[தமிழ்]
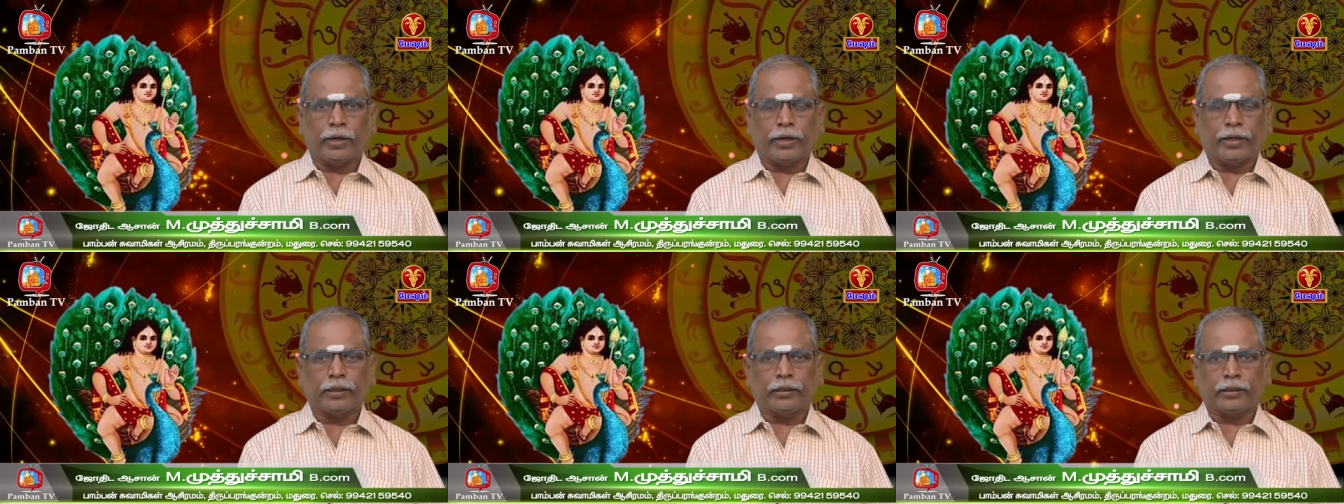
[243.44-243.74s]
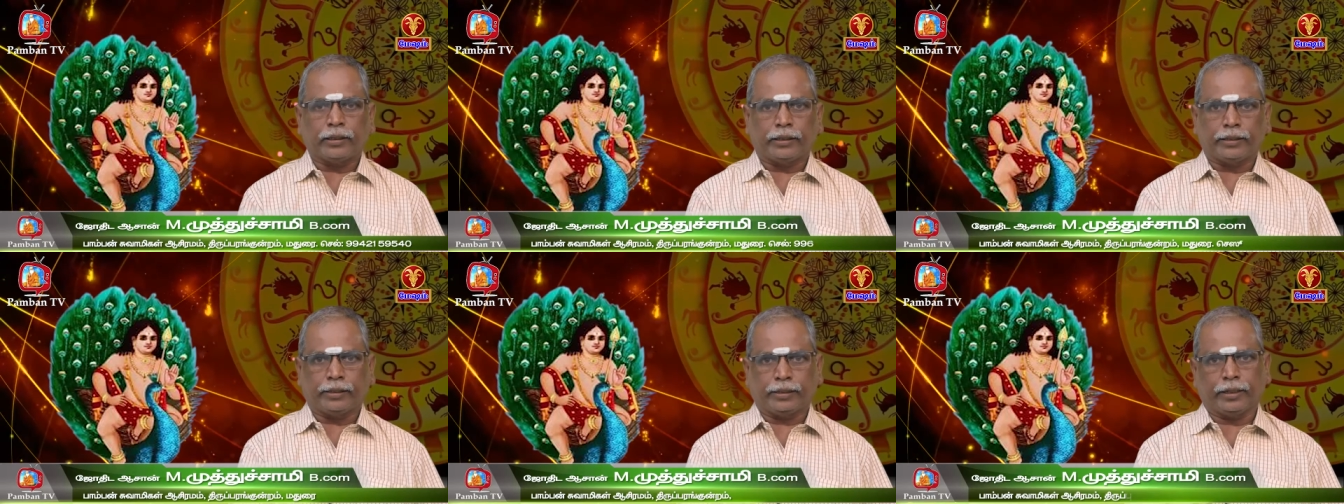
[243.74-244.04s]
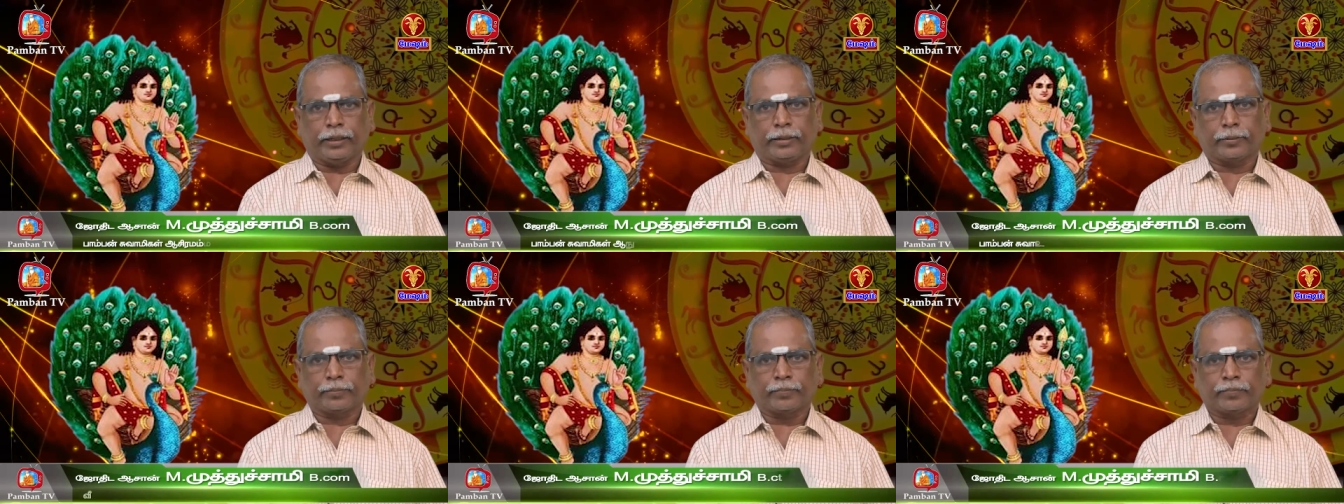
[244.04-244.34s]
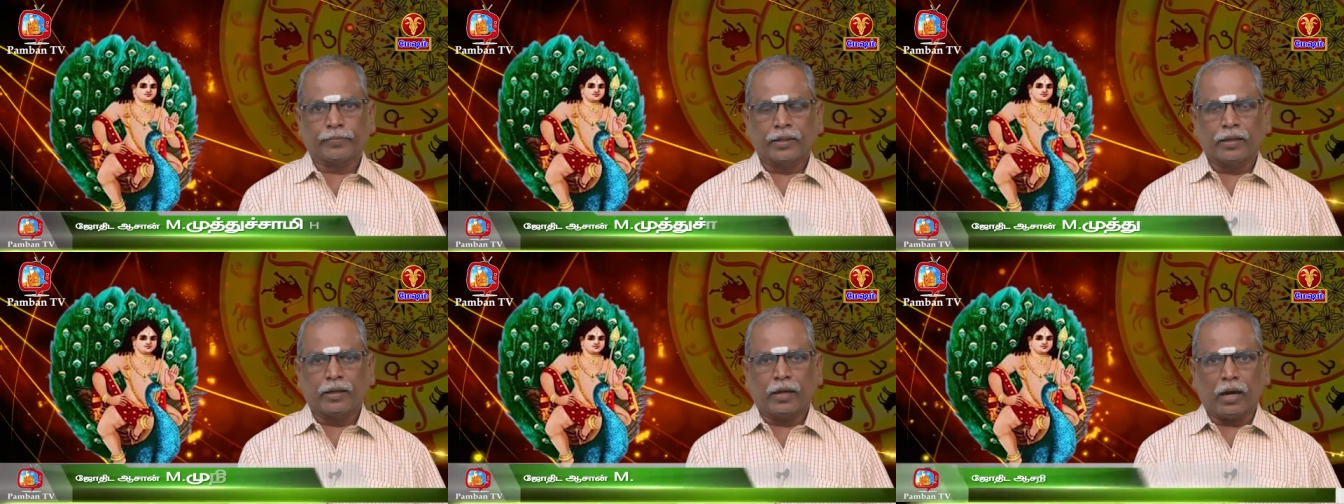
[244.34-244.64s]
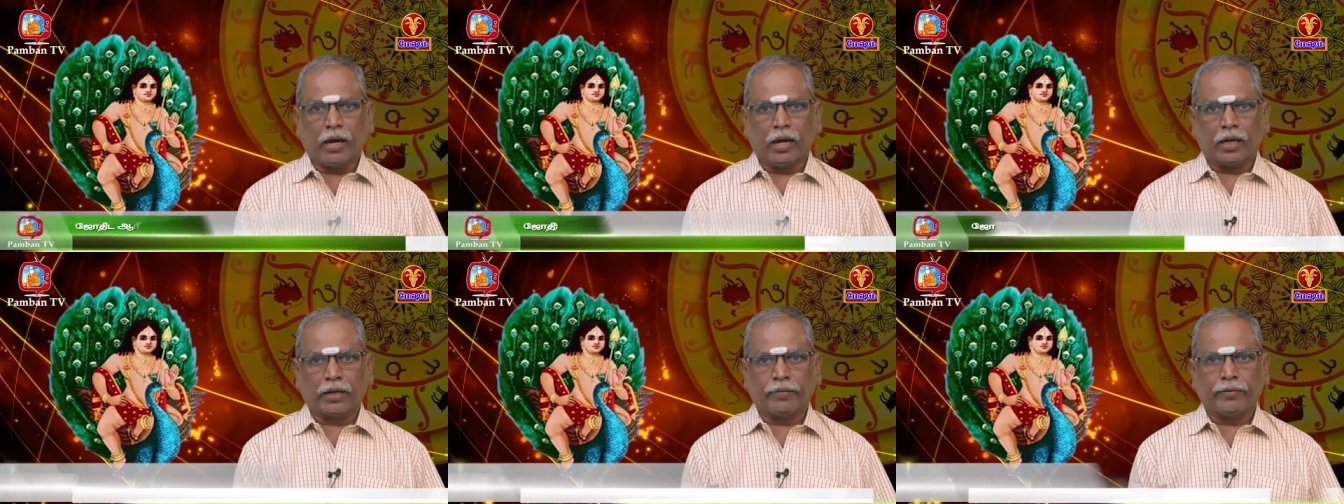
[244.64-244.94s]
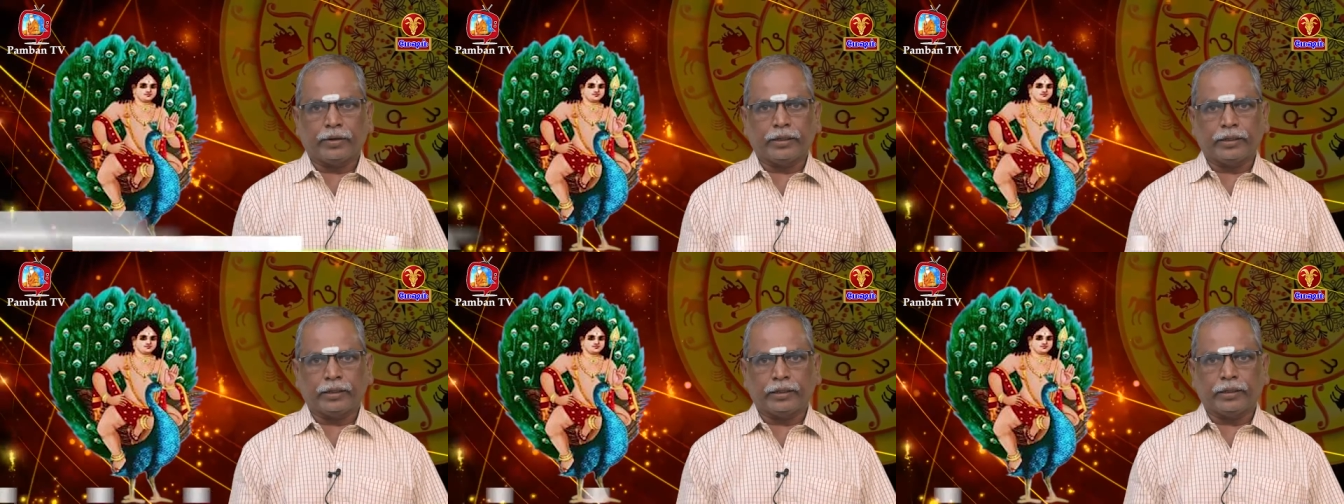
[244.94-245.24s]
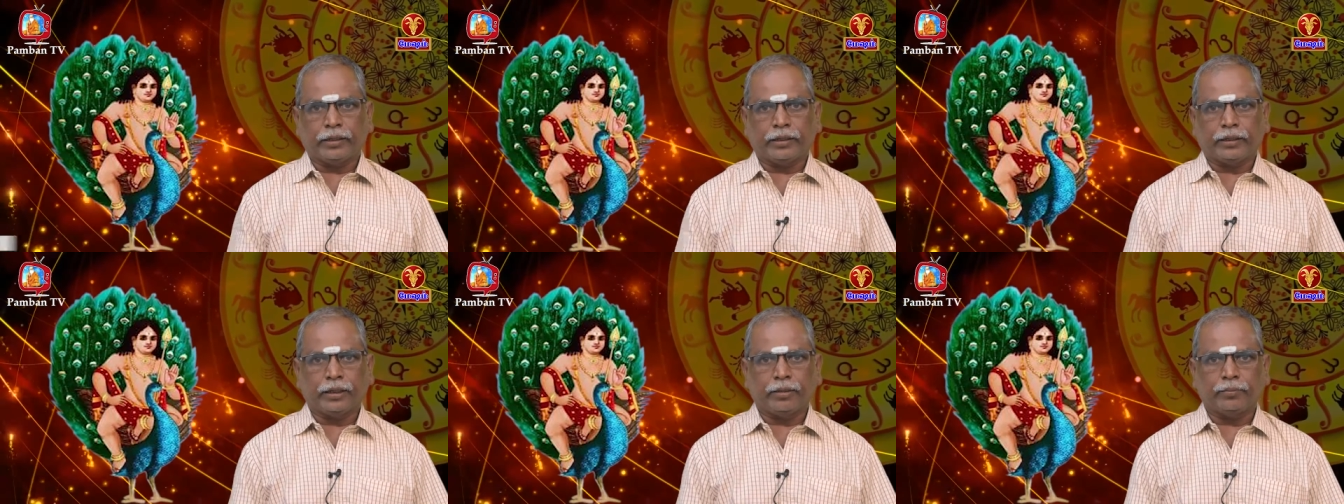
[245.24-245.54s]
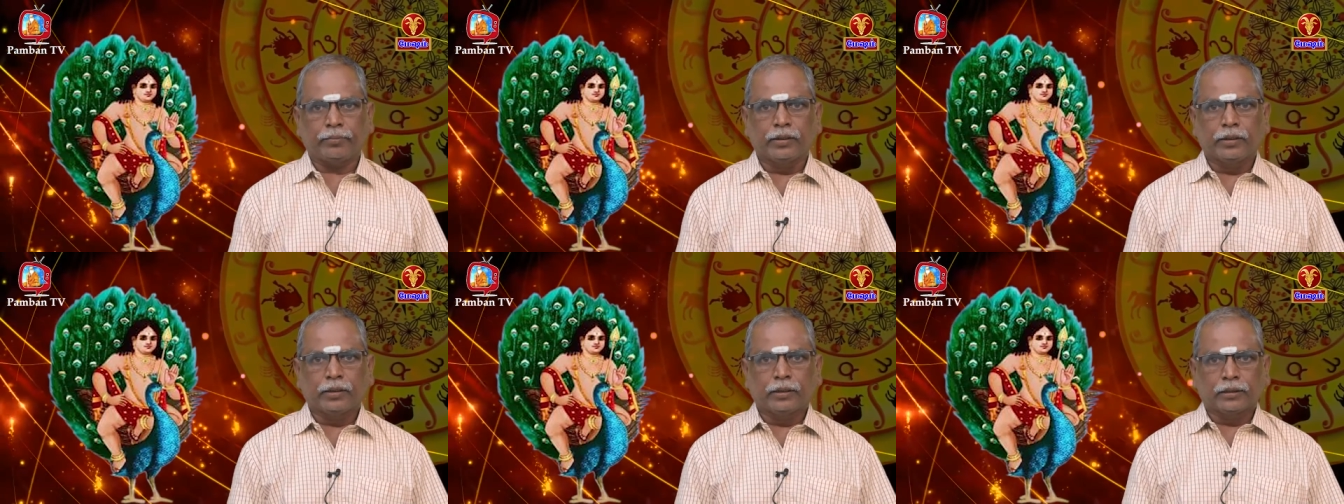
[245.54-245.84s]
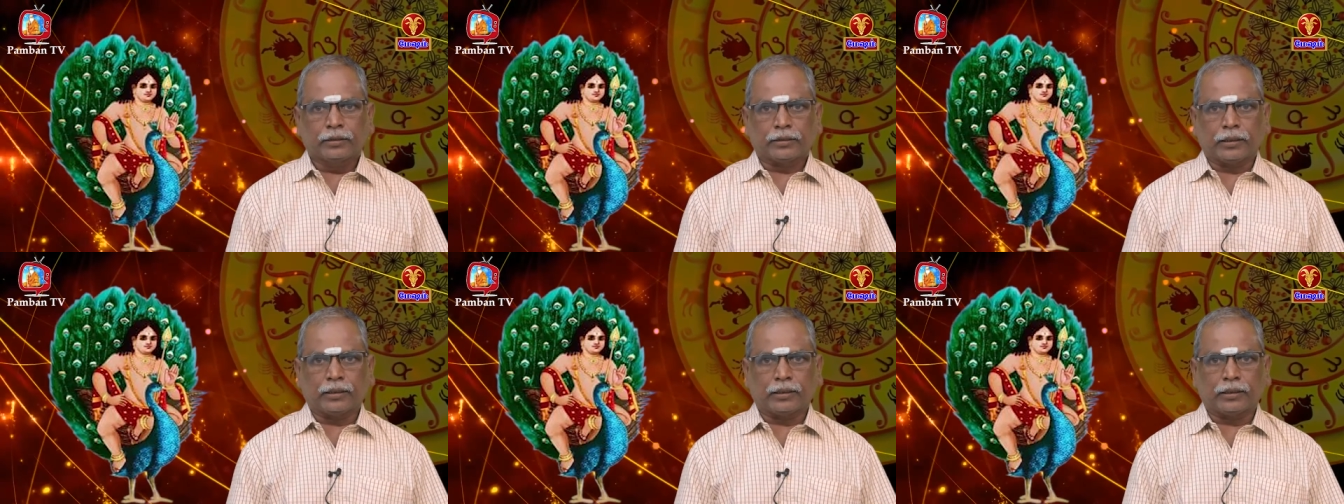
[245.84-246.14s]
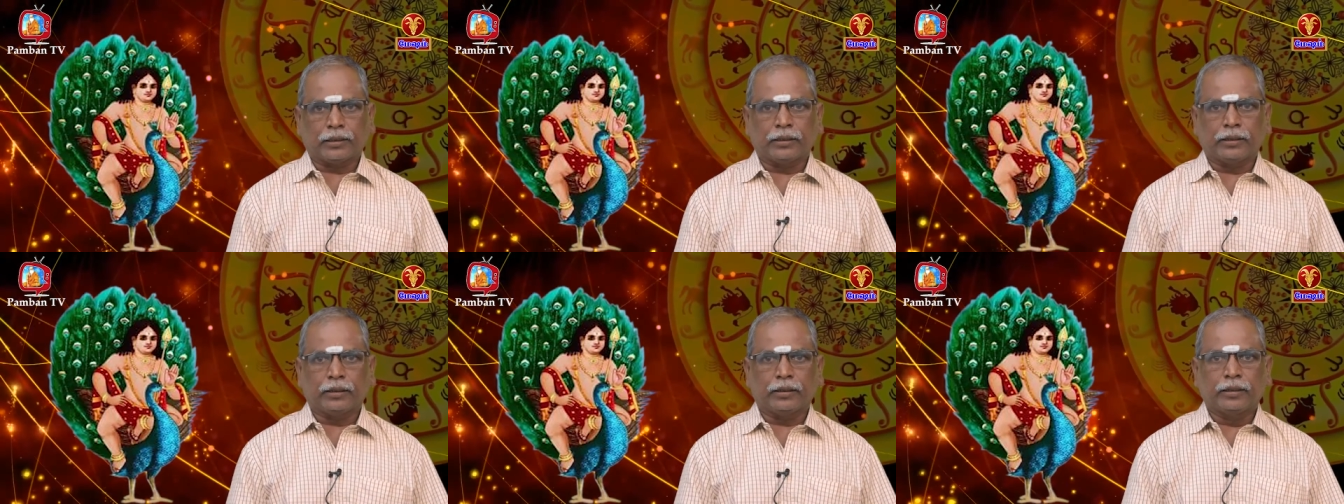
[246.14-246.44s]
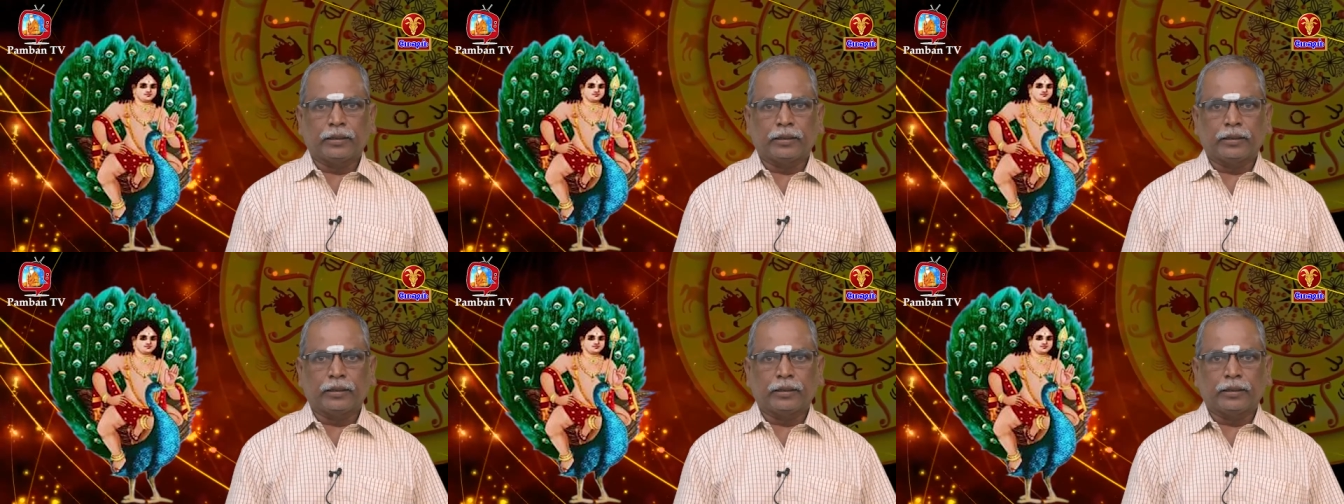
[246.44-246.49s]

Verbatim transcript: பலனை தருகிறார் ஆகவே இன்றைய தினம் சற்று